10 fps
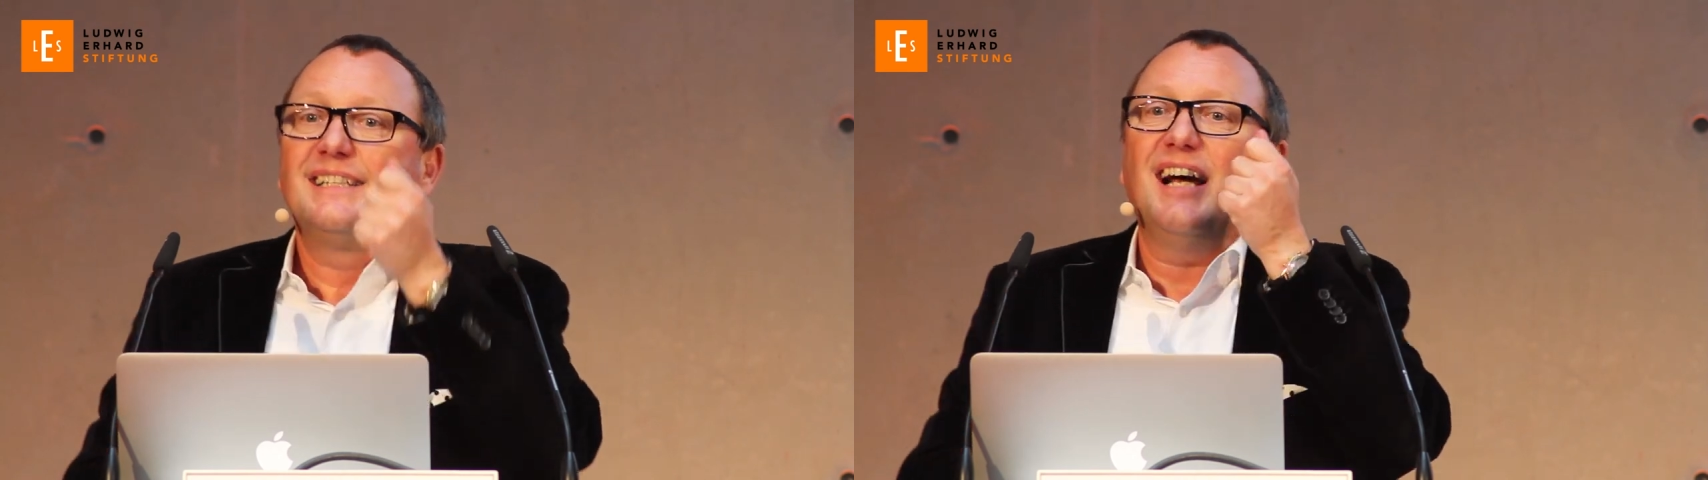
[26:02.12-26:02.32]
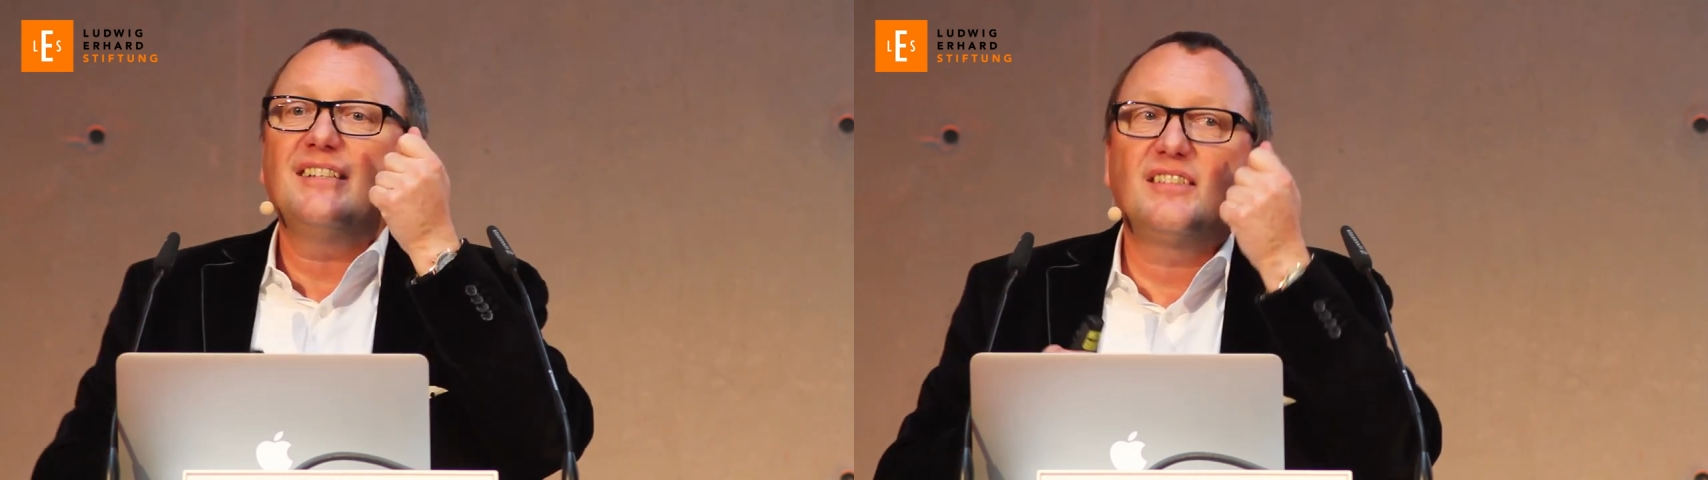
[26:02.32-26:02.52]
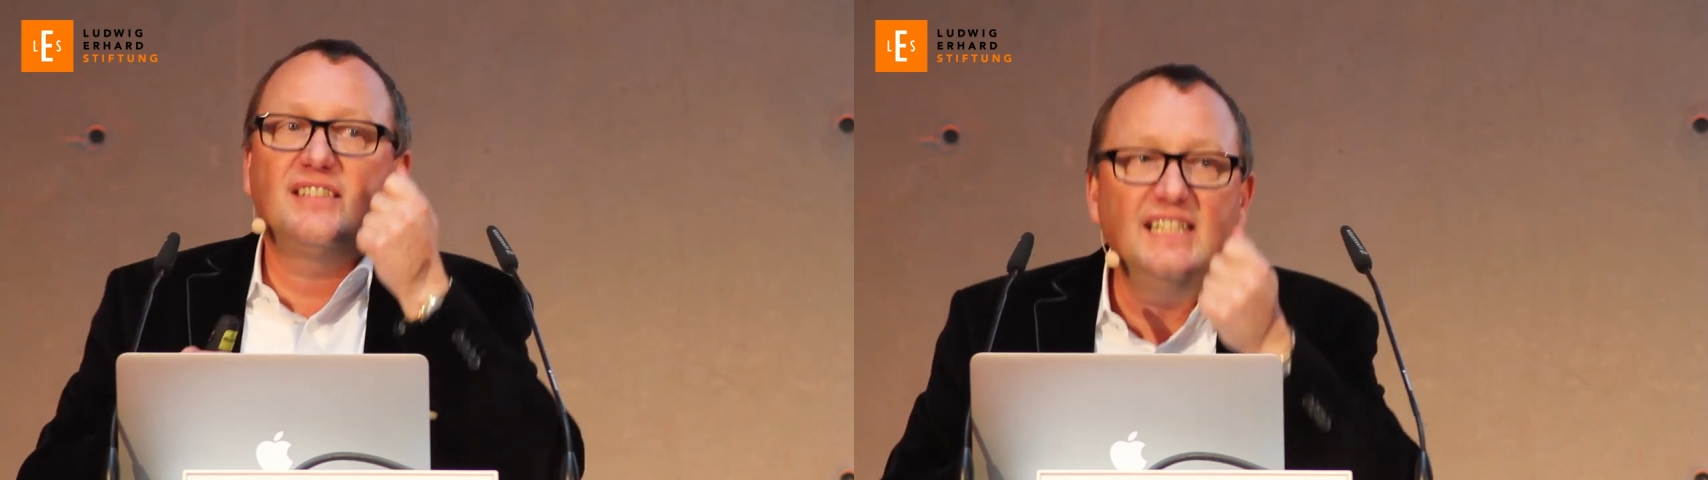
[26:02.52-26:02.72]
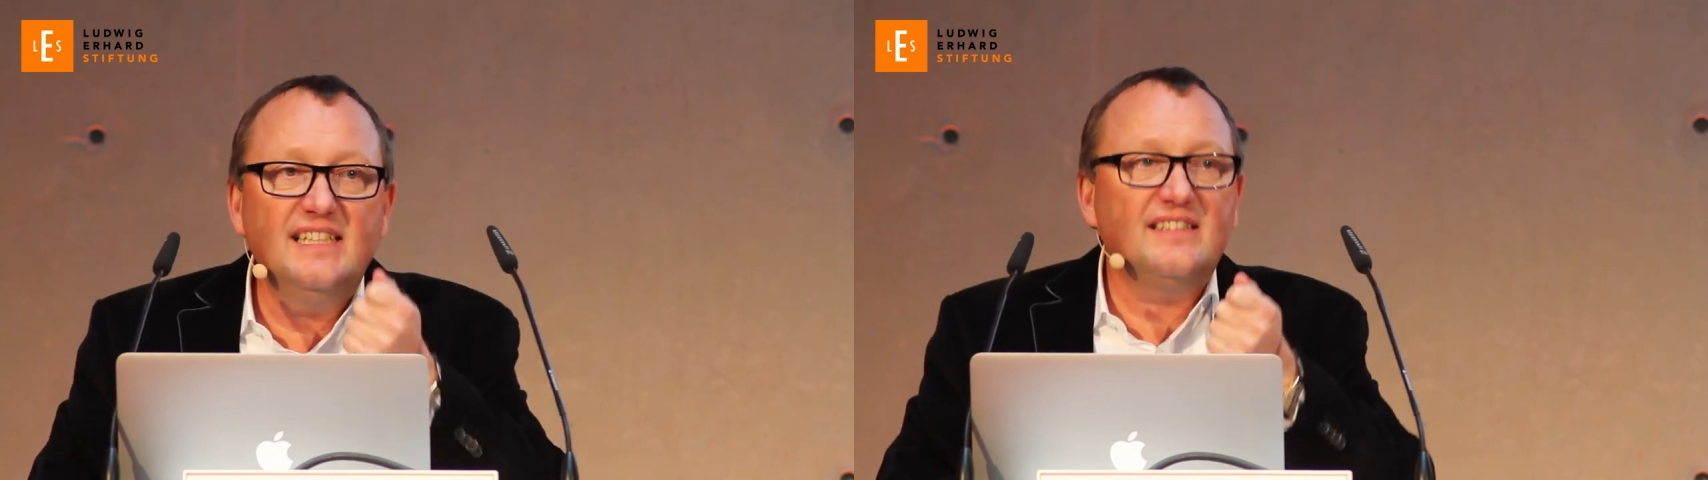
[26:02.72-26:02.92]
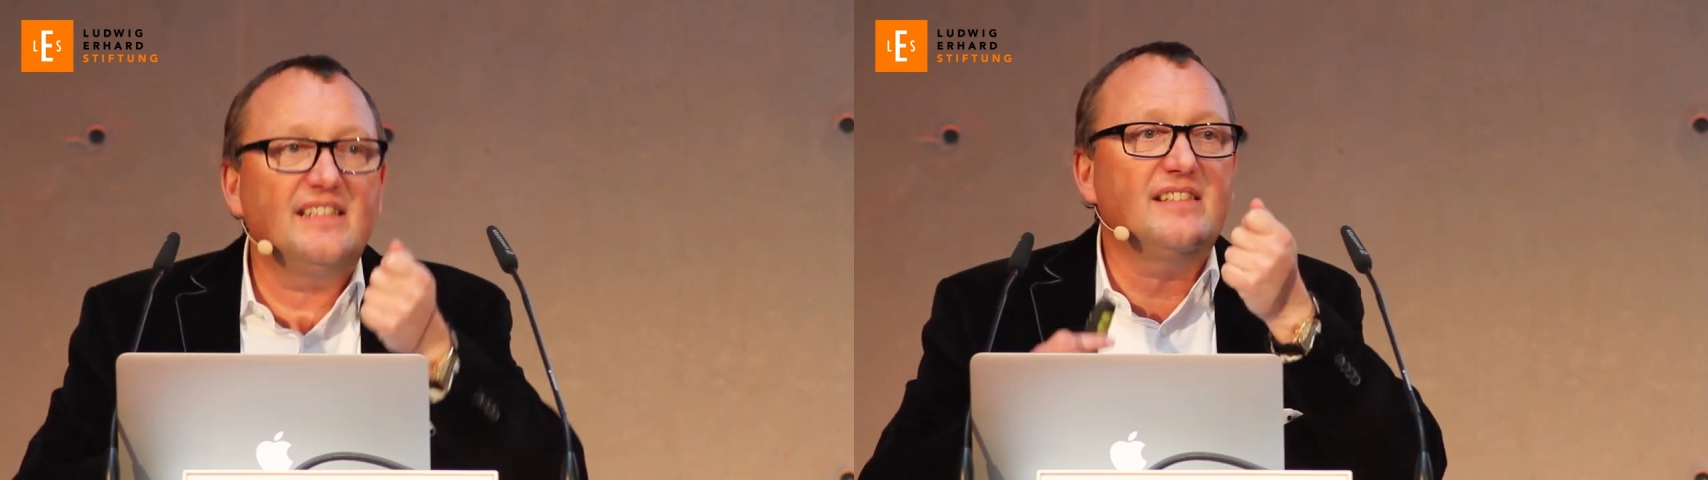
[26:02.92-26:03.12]
dass
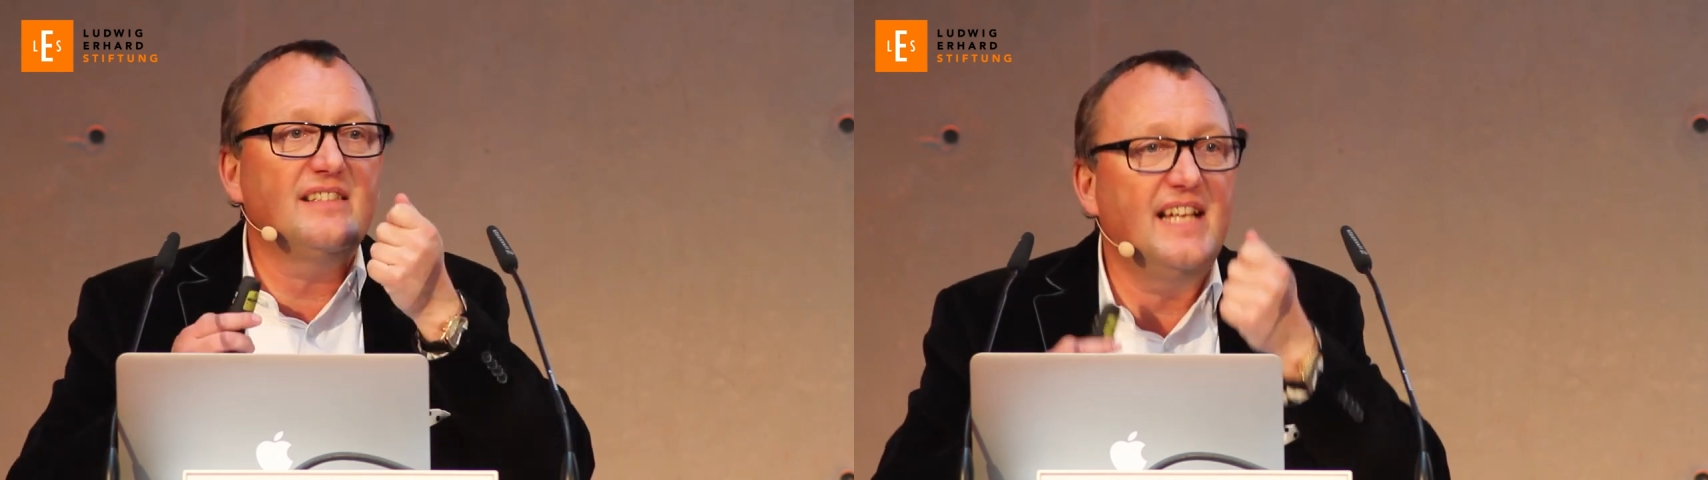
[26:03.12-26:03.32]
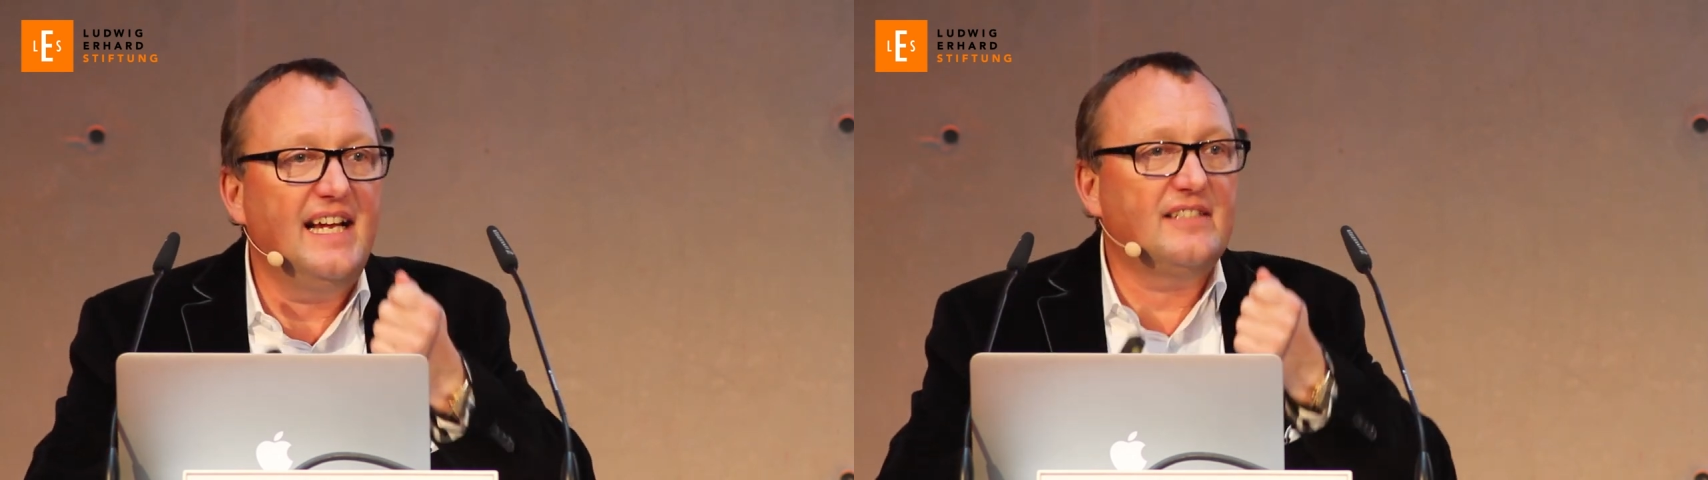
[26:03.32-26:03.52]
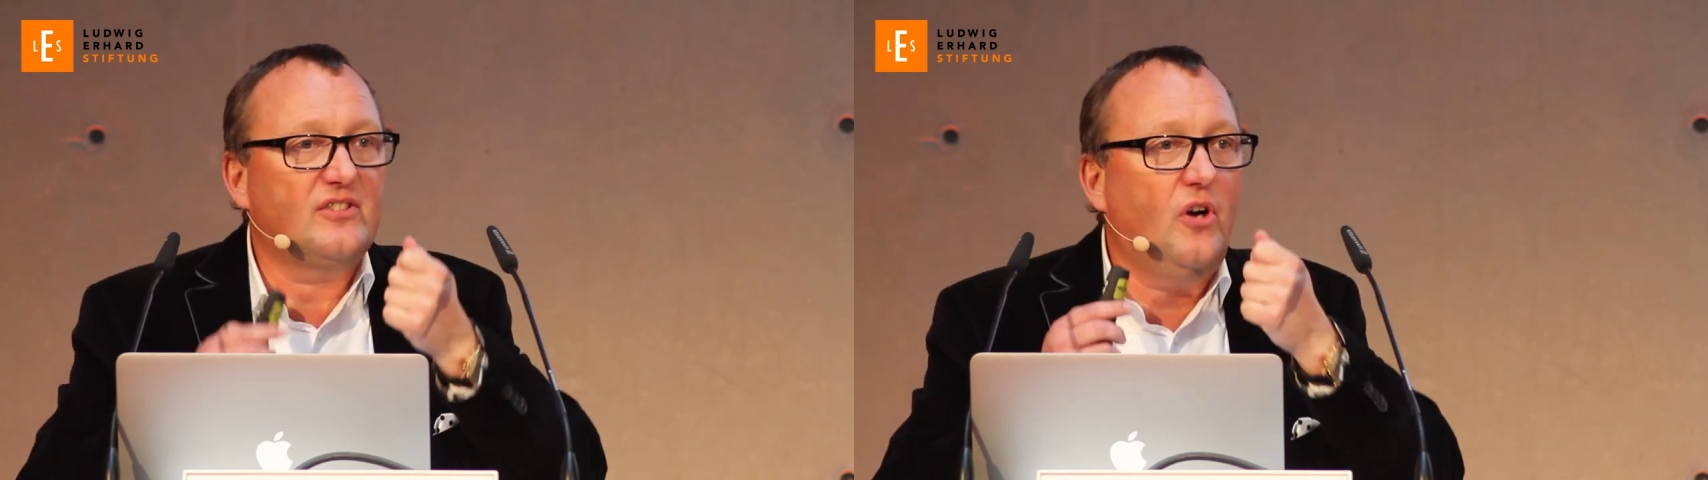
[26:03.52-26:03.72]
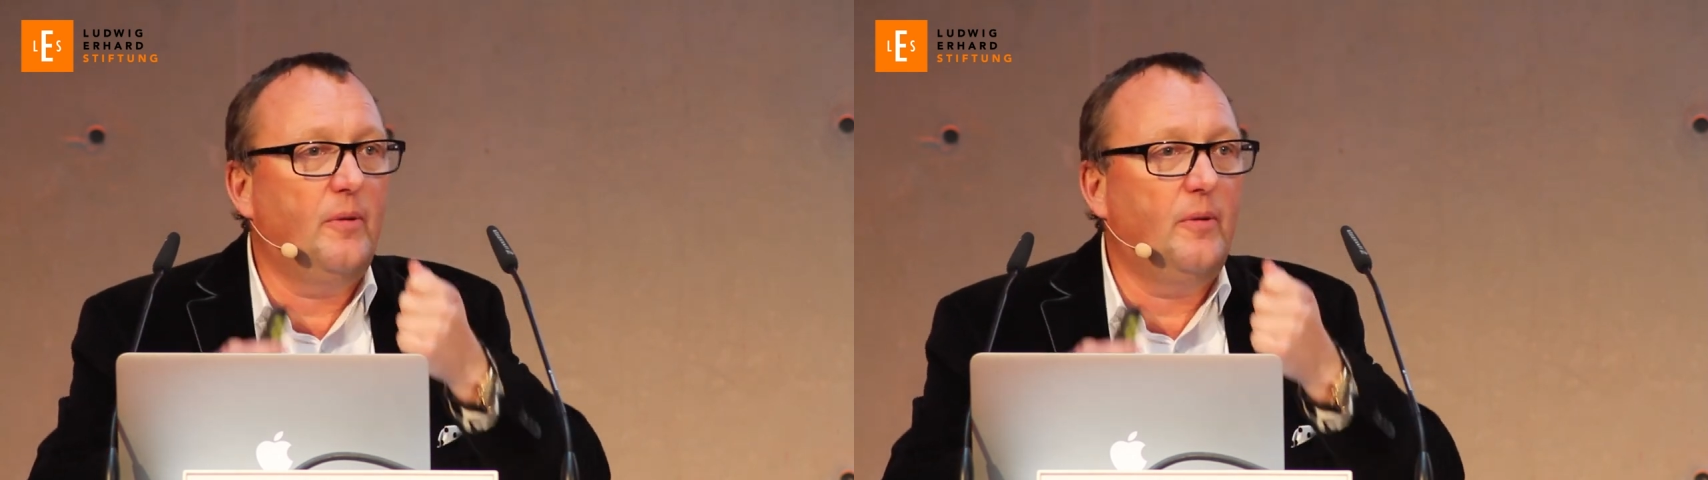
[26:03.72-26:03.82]
dieses Netz